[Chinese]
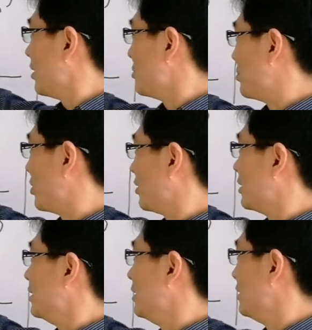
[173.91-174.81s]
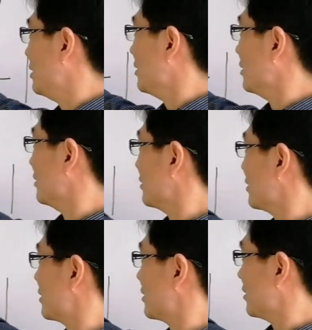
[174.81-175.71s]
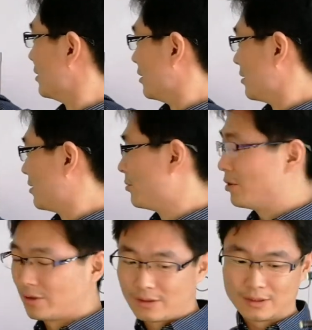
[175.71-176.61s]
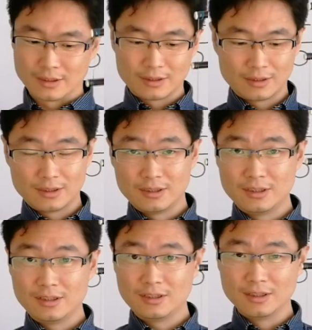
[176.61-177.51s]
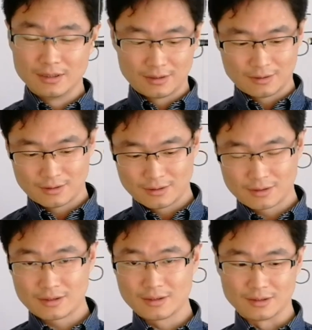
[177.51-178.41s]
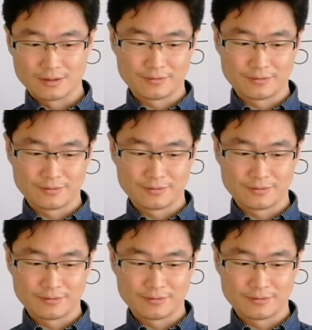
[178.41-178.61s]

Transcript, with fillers: 面标的一四，这表示。一四，